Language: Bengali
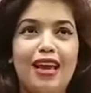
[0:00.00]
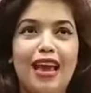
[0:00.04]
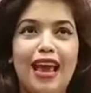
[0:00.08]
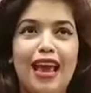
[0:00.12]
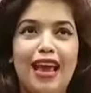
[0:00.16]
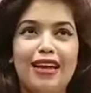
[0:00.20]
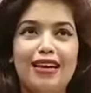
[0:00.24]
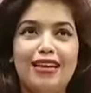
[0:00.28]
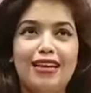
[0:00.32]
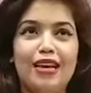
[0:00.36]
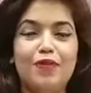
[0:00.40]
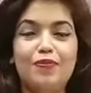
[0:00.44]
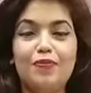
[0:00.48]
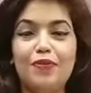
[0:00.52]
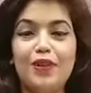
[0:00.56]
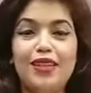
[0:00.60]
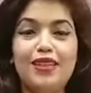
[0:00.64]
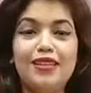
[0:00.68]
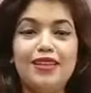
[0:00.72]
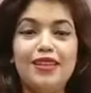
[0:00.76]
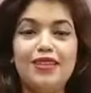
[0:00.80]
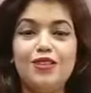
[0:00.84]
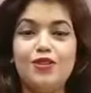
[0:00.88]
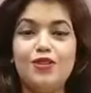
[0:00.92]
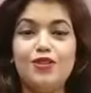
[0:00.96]
অ্যান্ড
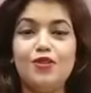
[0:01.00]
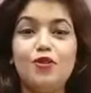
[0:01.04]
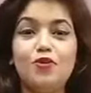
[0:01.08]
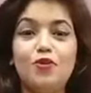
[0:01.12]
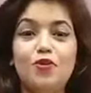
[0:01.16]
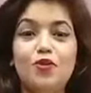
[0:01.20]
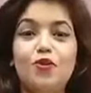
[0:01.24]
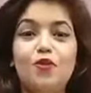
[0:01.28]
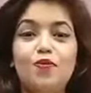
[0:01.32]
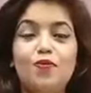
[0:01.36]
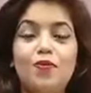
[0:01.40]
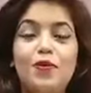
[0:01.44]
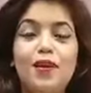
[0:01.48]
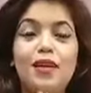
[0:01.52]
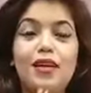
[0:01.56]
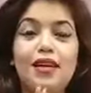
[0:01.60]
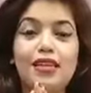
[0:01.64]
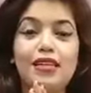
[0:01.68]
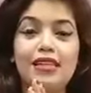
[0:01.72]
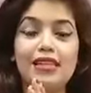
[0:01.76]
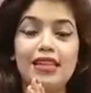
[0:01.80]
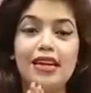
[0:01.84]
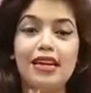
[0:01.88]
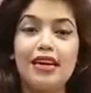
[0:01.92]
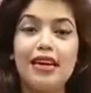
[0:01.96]
কাপলদের জন্য খুবই
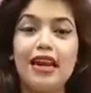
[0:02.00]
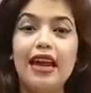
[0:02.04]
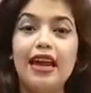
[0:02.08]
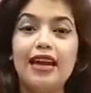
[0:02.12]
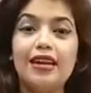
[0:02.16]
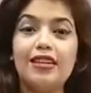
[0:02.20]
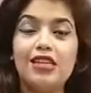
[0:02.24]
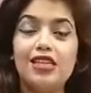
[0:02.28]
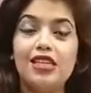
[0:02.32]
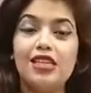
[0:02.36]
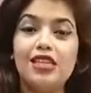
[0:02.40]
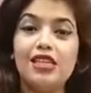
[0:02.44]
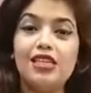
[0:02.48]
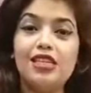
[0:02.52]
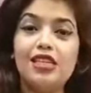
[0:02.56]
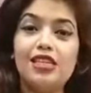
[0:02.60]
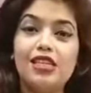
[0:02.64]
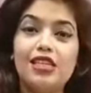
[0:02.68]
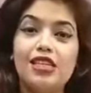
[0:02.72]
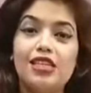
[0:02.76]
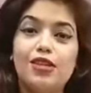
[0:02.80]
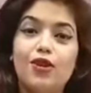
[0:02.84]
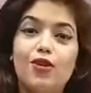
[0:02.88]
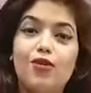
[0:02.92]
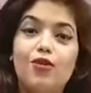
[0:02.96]
সেরা একটা জিনিস
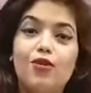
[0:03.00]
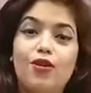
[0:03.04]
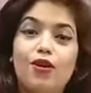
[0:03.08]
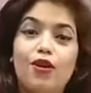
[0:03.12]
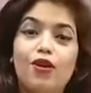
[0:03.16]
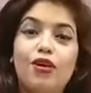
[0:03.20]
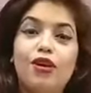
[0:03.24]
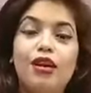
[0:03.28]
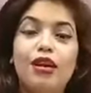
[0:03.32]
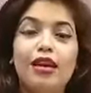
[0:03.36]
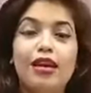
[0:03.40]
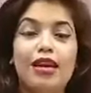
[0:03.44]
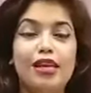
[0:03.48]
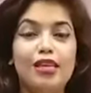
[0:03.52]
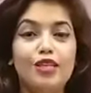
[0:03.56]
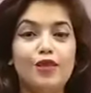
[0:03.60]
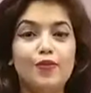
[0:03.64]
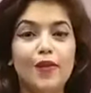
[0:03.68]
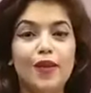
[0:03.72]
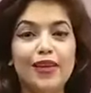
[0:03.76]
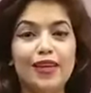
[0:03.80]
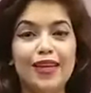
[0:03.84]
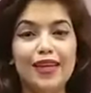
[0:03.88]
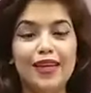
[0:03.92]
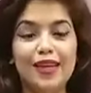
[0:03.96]
সেটা হলো
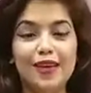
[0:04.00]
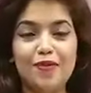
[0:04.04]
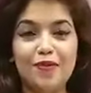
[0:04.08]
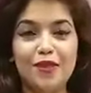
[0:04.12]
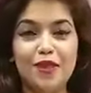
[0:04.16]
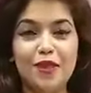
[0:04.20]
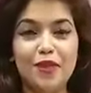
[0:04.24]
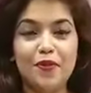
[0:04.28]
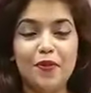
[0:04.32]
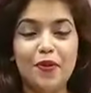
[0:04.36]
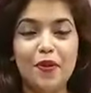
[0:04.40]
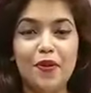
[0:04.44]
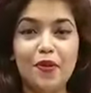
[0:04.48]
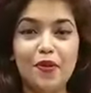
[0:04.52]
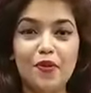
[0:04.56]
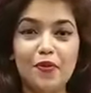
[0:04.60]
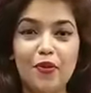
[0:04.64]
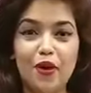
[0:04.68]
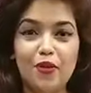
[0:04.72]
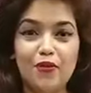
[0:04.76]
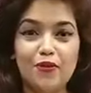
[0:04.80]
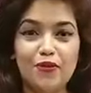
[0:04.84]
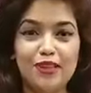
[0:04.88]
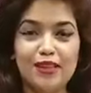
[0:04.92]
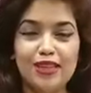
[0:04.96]
হাজব্যান্ডকে গিফট দিতে পারো
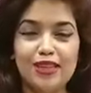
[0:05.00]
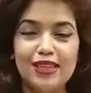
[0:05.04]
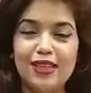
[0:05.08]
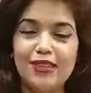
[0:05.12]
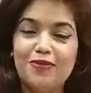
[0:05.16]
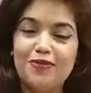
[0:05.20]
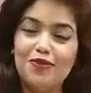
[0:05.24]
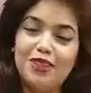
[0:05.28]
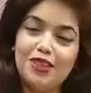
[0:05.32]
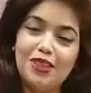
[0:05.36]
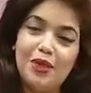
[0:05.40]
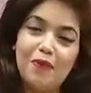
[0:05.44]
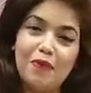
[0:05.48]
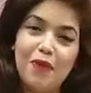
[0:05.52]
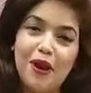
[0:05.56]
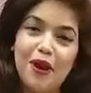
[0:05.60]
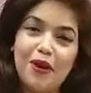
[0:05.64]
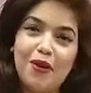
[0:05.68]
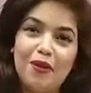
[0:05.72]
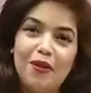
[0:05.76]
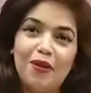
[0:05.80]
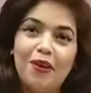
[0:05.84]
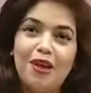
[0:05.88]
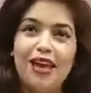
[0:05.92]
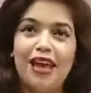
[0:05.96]
বয়ফ্রেন্ডকে গিফট দিতে
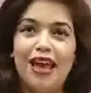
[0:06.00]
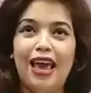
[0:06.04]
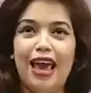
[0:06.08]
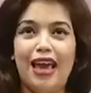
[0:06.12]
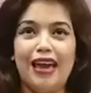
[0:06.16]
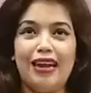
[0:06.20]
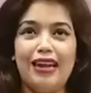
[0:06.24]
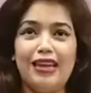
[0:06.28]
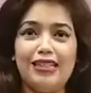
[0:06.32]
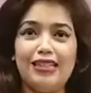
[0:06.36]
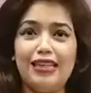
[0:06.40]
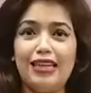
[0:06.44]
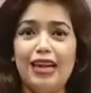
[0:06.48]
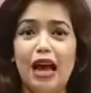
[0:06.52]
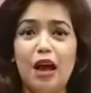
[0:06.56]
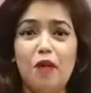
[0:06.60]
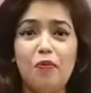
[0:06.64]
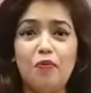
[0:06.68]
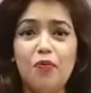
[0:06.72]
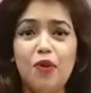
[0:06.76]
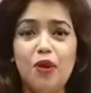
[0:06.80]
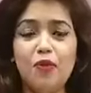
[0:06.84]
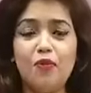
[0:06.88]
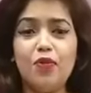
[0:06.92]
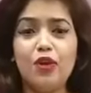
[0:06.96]
পারো অ্যান্ড এছাড়া
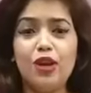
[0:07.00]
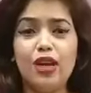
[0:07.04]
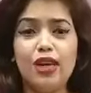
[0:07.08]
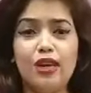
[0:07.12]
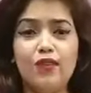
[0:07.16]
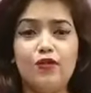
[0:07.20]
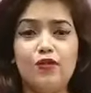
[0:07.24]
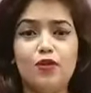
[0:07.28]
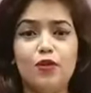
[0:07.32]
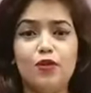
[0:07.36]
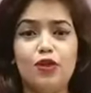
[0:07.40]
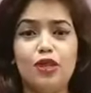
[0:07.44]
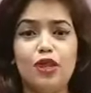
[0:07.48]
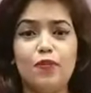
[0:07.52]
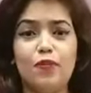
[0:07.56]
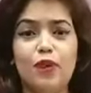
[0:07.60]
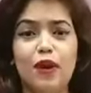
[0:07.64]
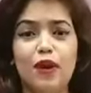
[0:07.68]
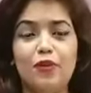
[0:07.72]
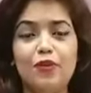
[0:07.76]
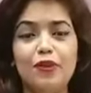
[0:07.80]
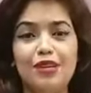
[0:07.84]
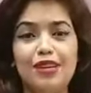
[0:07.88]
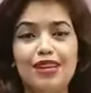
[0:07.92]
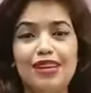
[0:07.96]
আব্বু আম্মুকে গিফট করতে
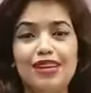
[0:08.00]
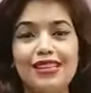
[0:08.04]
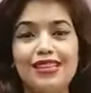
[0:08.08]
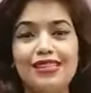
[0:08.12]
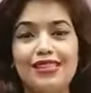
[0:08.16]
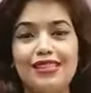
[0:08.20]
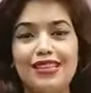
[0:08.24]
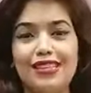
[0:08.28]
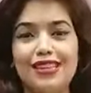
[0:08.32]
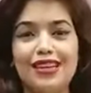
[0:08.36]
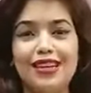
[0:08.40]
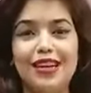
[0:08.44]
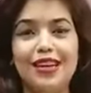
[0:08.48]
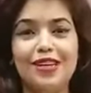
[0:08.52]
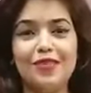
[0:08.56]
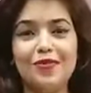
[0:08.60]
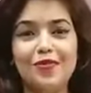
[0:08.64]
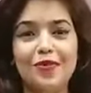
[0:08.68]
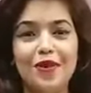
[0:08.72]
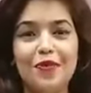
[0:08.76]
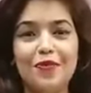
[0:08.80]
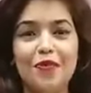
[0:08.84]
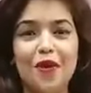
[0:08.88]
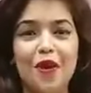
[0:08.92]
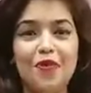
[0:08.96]
পারো ঠিক আছে যাদের
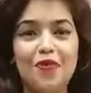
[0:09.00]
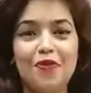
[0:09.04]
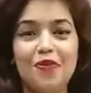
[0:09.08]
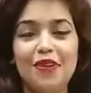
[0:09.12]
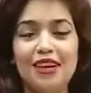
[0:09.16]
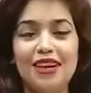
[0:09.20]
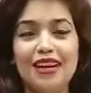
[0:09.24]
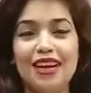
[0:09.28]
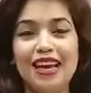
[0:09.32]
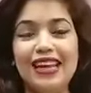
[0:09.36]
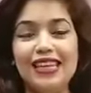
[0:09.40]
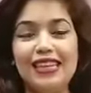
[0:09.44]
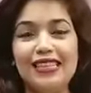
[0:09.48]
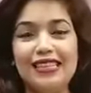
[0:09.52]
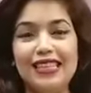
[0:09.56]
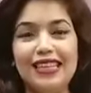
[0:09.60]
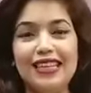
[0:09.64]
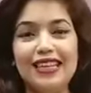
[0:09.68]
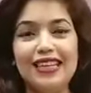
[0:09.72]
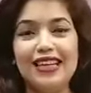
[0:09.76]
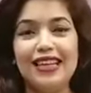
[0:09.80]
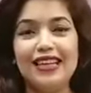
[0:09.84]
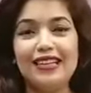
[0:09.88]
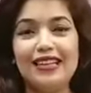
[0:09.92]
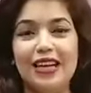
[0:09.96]
হাজব্যান্ড বয়ফ্রেন্ড নাই
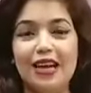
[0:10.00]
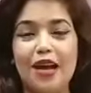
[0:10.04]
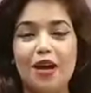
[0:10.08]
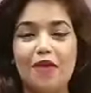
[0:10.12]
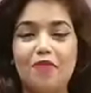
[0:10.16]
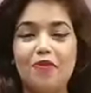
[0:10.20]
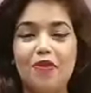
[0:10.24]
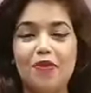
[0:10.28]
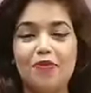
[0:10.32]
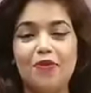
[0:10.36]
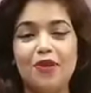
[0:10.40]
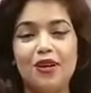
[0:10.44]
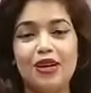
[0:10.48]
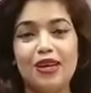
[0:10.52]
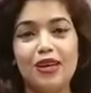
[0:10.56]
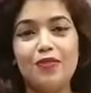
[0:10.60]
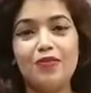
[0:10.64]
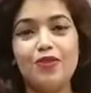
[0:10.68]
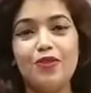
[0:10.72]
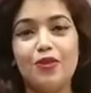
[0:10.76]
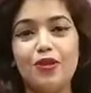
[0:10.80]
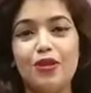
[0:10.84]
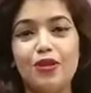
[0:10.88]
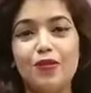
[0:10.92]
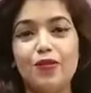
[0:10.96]
সিঙ্গেল তারা আব্বু আম্মুকে
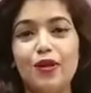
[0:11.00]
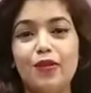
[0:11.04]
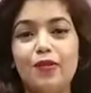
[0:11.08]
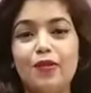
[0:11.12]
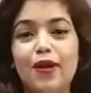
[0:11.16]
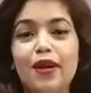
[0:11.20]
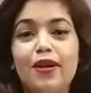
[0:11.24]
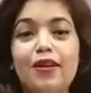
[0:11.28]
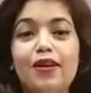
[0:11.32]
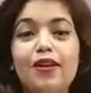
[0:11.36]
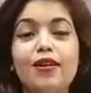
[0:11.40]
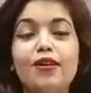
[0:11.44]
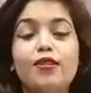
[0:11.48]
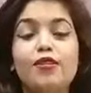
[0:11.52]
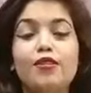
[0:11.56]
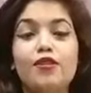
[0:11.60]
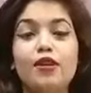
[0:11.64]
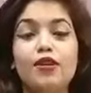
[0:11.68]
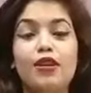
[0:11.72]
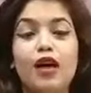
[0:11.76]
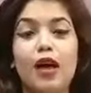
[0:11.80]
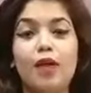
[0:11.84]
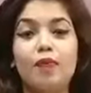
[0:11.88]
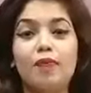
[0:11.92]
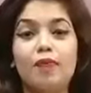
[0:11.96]
গিফট করতে পারবা সো
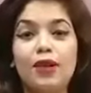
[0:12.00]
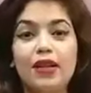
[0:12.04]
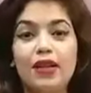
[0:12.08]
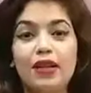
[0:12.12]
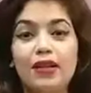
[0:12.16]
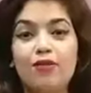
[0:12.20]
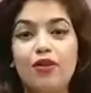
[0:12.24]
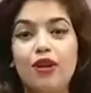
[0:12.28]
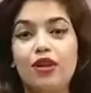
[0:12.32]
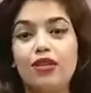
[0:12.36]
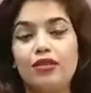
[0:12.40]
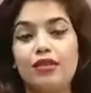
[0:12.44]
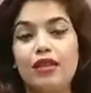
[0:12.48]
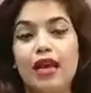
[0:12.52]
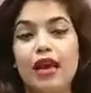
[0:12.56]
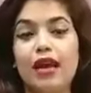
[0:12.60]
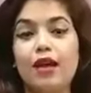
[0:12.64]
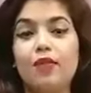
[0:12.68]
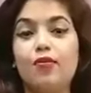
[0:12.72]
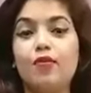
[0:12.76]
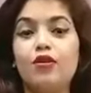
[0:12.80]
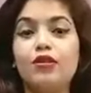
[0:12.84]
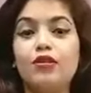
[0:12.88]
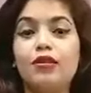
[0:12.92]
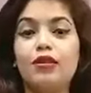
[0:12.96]
কাপল ওয়াচ
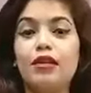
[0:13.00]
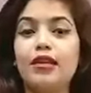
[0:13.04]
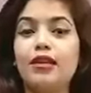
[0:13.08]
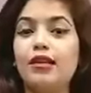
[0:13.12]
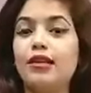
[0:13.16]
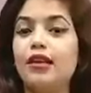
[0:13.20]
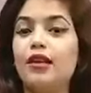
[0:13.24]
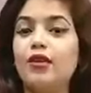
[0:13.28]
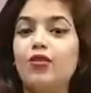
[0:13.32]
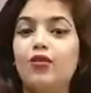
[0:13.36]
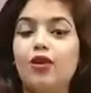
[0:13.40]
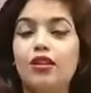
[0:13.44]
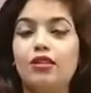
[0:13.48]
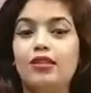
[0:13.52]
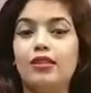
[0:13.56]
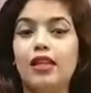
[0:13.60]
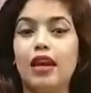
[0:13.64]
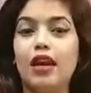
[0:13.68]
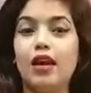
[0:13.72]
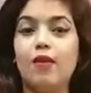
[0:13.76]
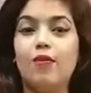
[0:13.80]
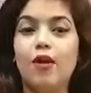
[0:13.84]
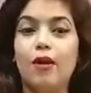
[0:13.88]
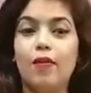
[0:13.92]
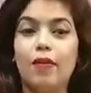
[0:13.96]
দেখাবো সিঙ্গেল ওয়াচ
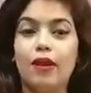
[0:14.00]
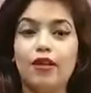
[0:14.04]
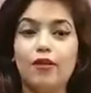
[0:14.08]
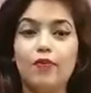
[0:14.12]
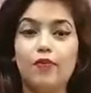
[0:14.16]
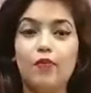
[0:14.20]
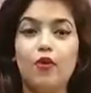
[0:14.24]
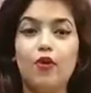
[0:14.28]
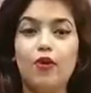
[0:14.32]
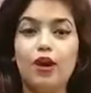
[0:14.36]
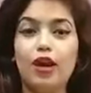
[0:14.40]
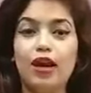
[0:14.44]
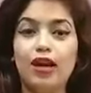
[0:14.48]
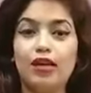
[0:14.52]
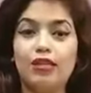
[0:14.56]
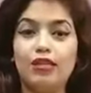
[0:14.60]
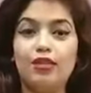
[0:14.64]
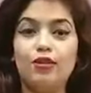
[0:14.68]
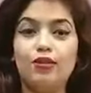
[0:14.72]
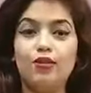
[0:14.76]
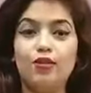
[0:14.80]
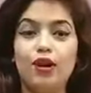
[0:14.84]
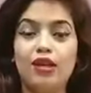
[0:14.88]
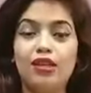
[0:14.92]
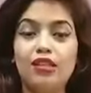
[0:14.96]
দেখাবো আমি একটা পরে
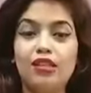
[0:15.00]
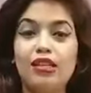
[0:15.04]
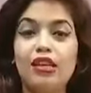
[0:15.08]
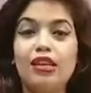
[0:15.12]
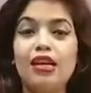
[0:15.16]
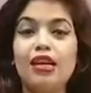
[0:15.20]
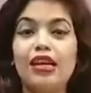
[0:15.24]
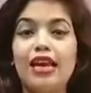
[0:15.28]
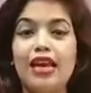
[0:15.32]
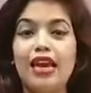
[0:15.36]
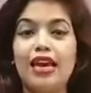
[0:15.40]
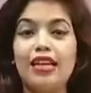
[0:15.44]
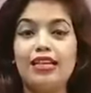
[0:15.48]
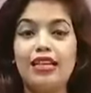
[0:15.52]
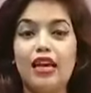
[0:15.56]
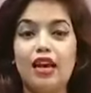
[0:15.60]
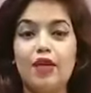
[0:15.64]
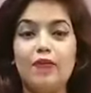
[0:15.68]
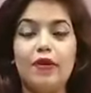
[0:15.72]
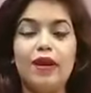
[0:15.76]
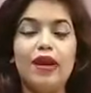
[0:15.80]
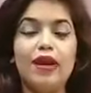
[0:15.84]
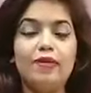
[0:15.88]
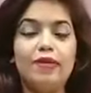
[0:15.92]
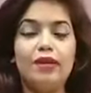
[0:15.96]
আছি ওয়াচ এই
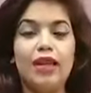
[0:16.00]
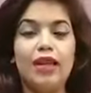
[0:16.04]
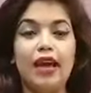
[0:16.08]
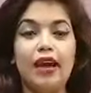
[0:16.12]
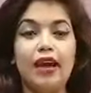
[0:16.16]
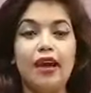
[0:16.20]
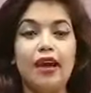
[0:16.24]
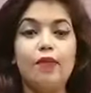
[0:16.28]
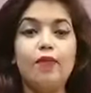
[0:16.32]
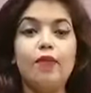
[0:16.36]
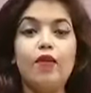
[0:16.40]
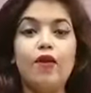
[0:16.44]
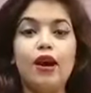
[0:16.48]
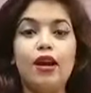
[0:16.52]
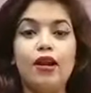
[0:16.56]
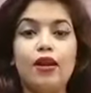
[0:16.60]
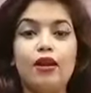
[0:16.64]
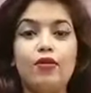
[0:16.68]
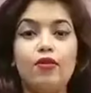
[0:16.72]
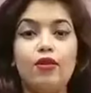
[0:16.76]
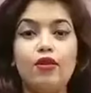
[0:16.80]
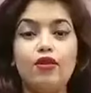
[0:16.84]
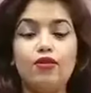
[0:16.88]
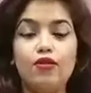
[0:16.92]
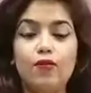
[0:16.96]
টাইপের আমি দেখাবো অ্যান্ড
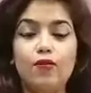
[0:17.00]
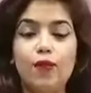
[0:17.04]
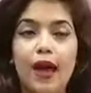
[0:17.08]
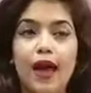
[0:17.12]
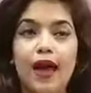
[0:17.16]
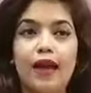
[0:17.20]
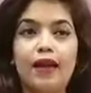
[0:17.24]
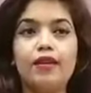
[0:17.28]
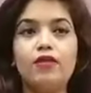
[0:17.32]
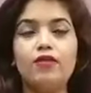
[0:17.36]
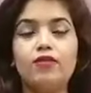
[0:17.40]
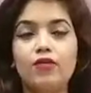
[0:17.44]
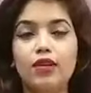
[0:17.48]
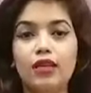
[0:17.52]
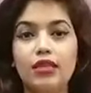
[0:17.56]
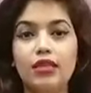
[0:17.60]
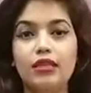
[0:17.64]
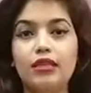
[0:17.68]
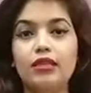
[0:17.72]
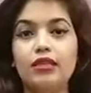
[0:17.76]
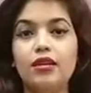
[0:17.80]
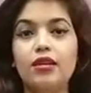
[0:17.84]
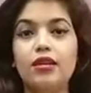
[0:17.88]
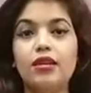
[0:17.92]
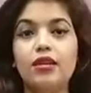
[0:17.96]
এগুলো খুব হাই
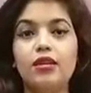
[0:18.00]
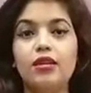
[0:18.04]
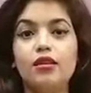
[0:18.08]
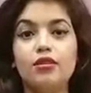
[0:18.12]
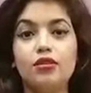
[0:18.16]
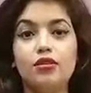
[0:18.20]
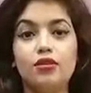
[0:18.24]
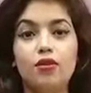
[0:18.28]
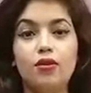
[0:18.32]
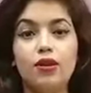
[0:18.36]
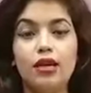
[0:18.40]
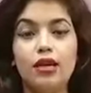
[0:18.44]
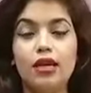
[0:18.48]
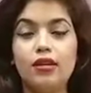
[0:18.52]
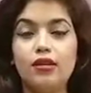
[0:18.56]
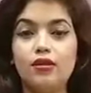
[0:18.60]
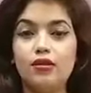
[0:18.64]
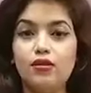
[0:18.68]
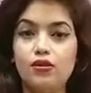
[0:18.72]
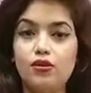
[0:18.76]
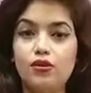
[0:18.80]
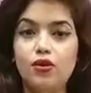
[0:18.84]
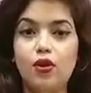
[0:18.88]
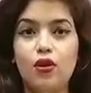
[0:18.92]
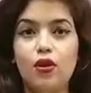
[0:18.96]
কোয়ালিটি সো
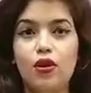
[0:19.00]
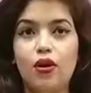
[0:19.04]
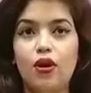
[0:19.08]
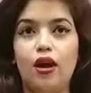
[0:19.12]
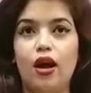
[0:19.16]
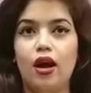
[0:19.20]
একটু